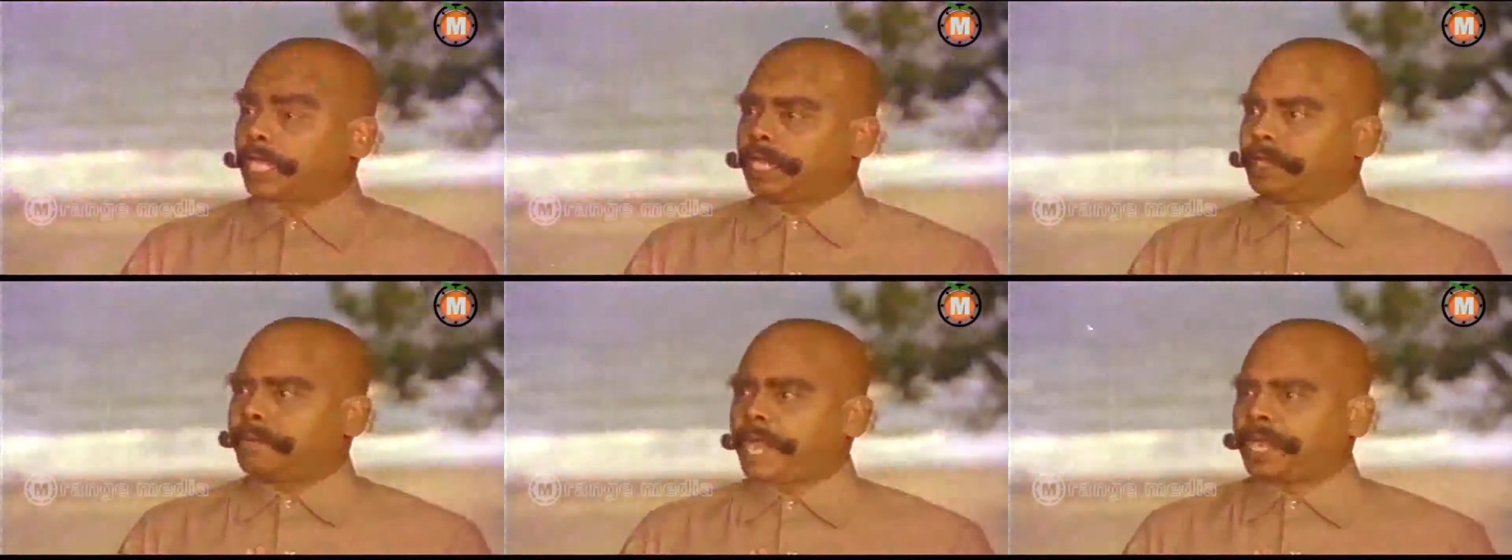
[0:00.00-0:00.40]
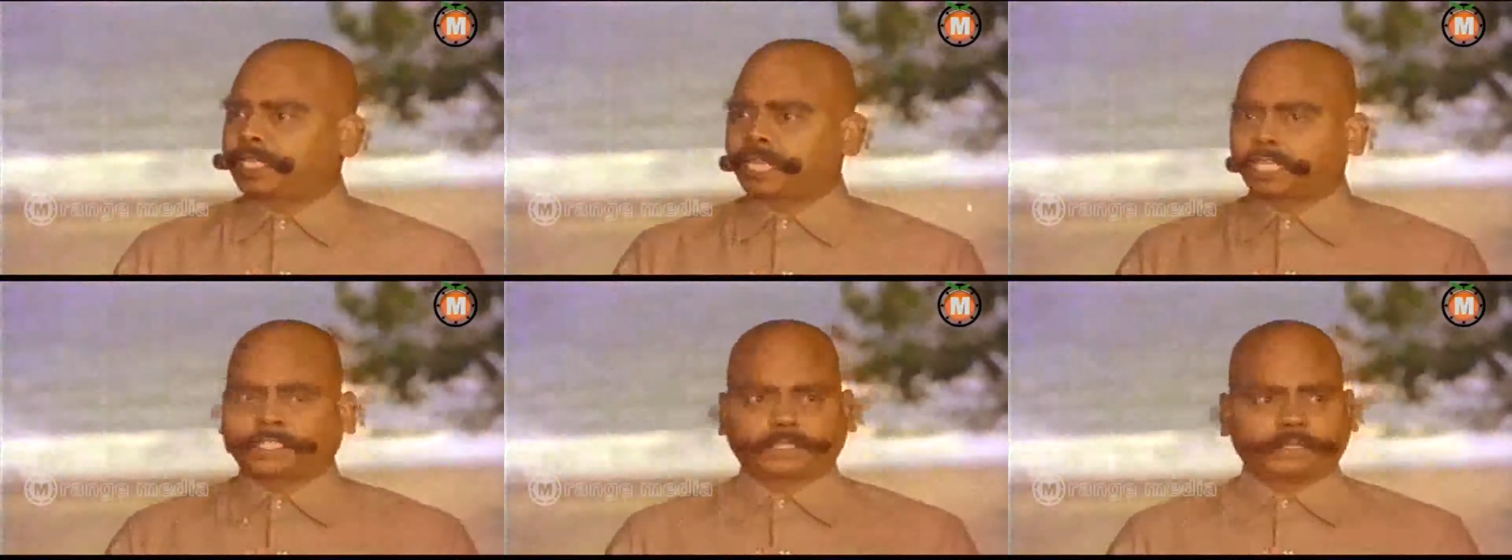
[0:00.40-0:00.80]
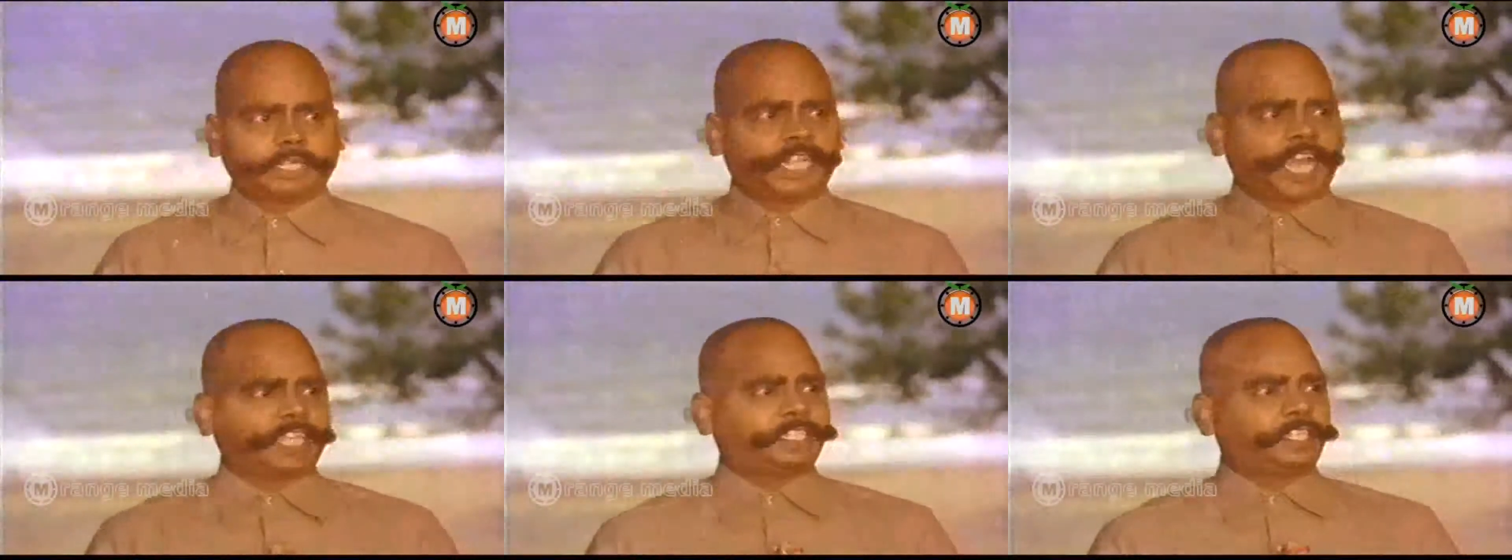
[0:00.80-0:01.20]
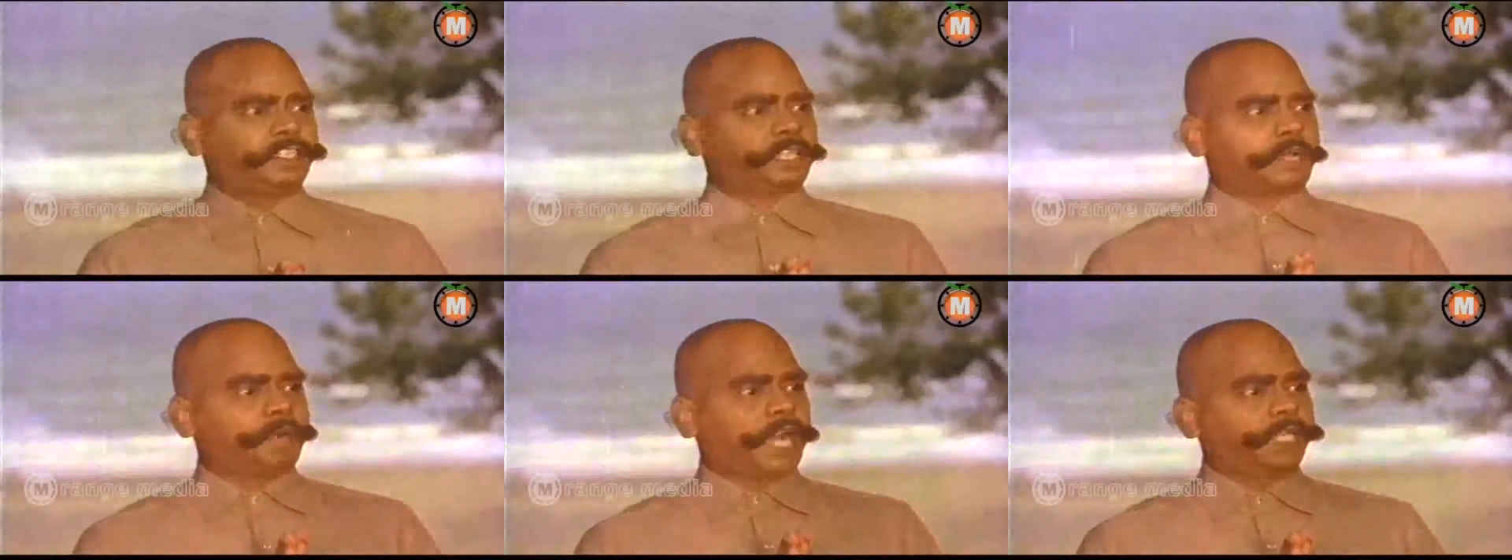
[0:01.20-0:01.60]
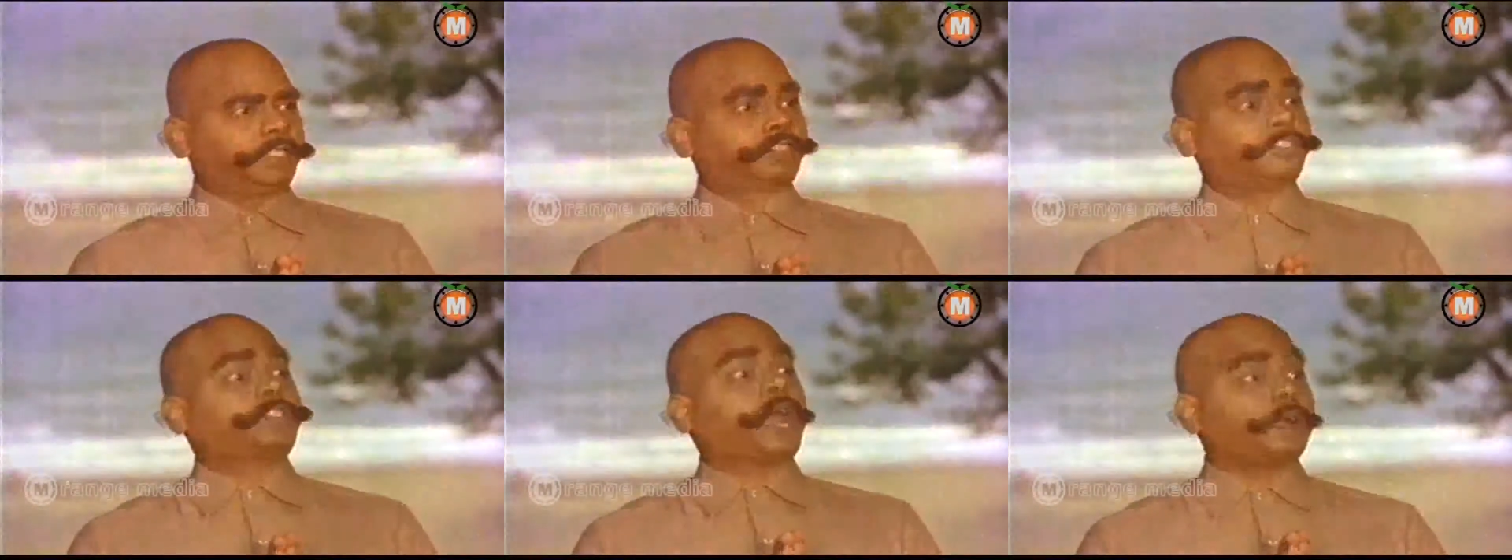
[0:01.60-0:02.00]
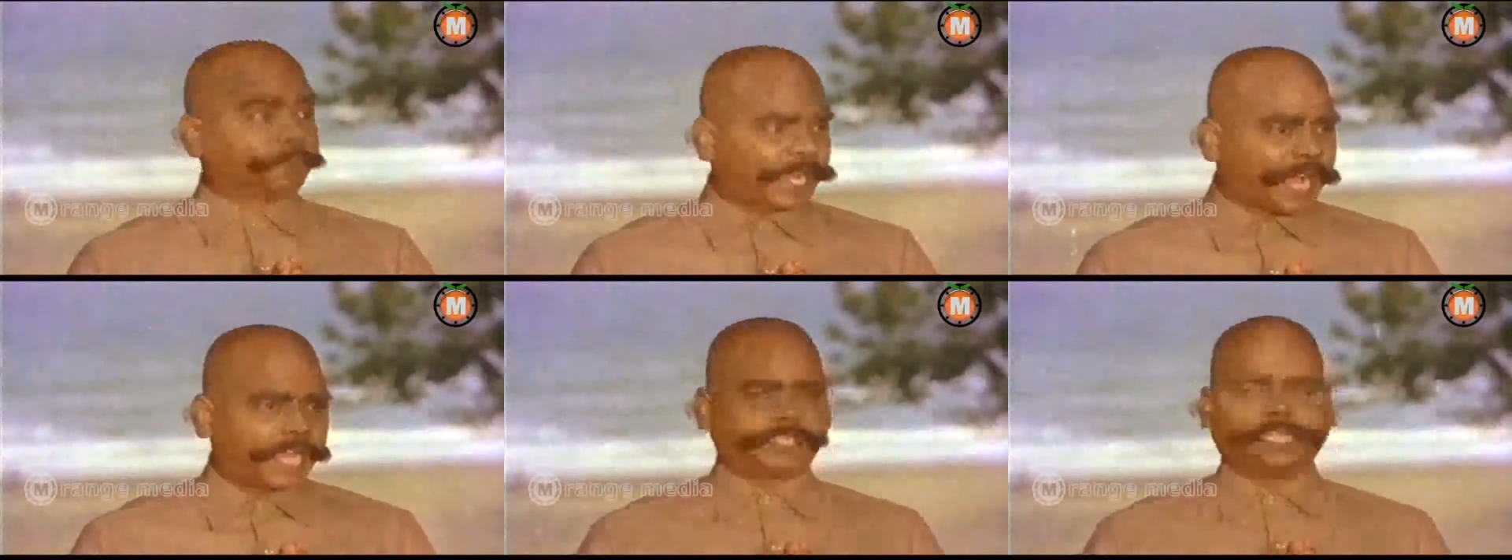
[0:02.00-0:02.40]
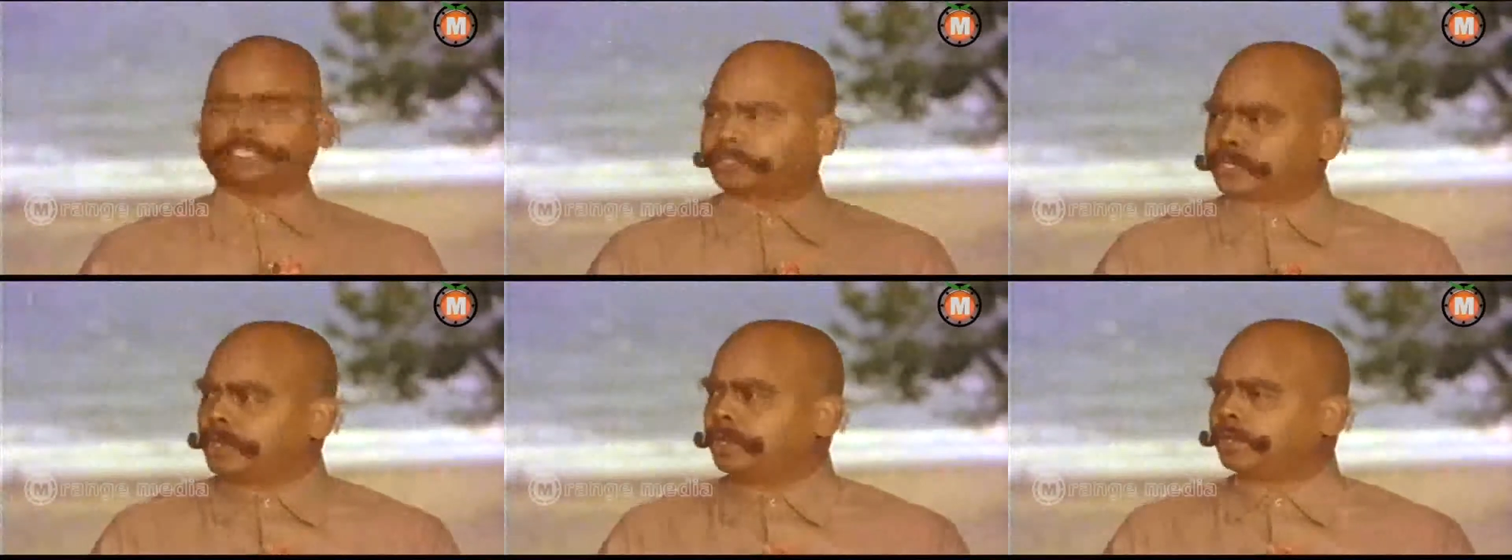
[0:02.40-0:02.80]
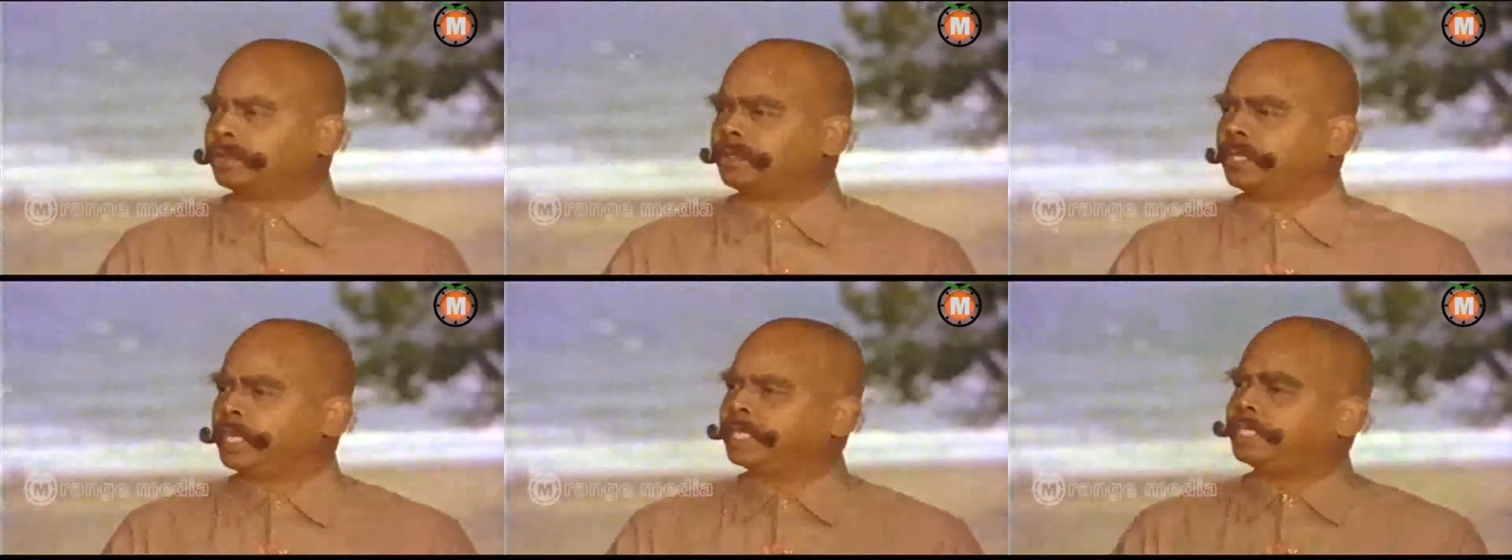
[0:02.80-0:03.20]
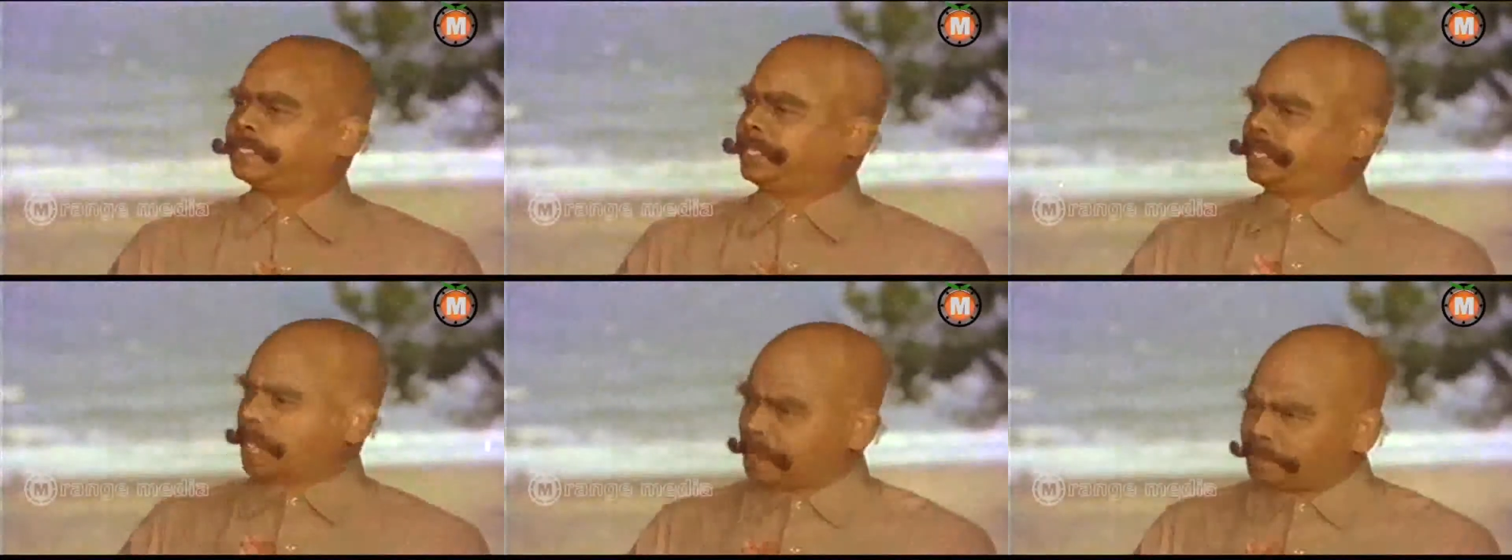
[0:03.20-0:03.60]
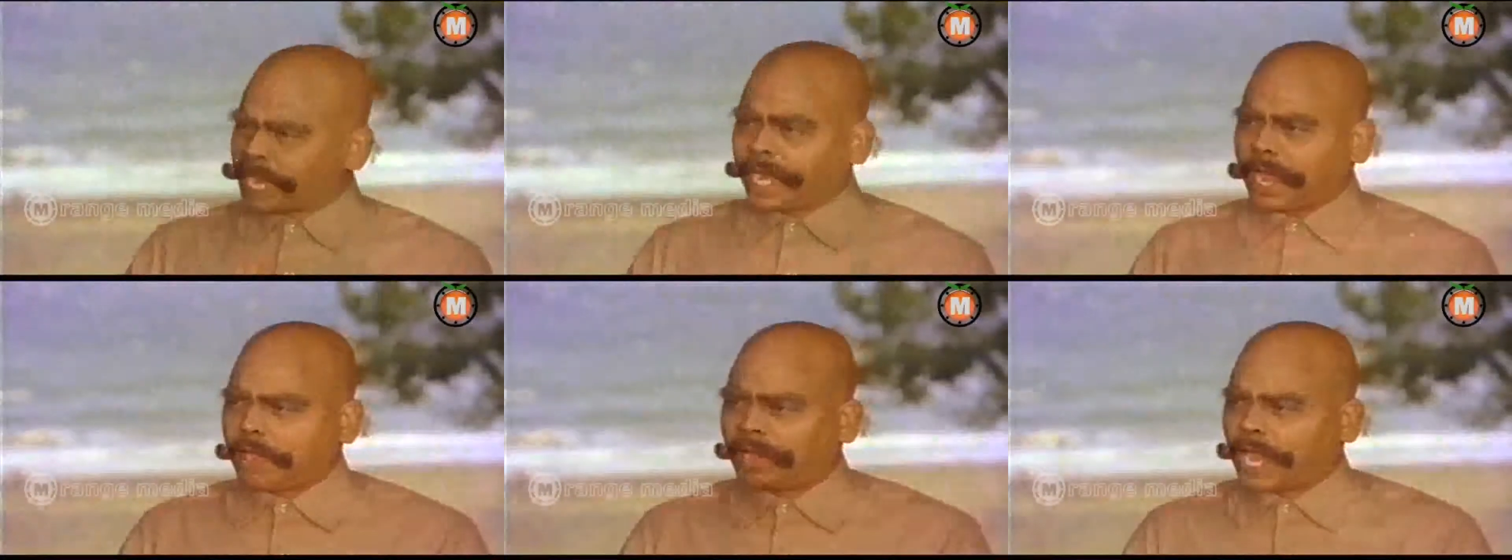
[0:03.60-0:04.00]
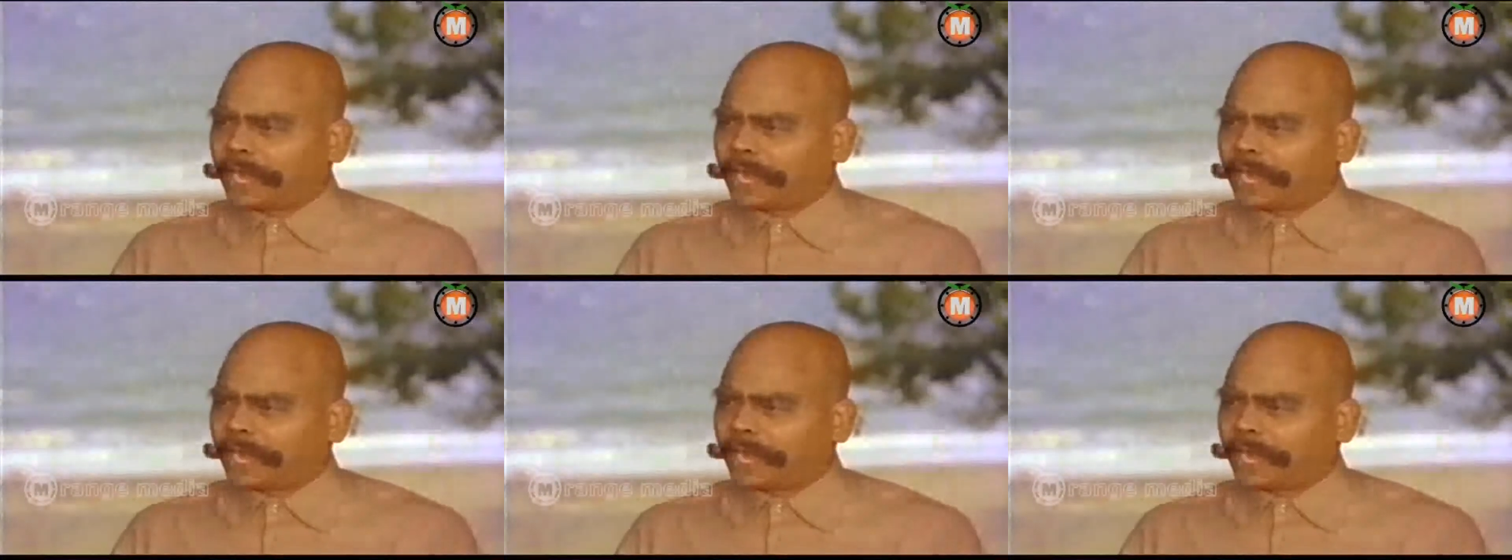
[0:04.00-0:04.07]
భారత స్త్రీ దేశీ సమాజ స్థాపక అధ్యక్షులు శ్రీ రామారావు గారు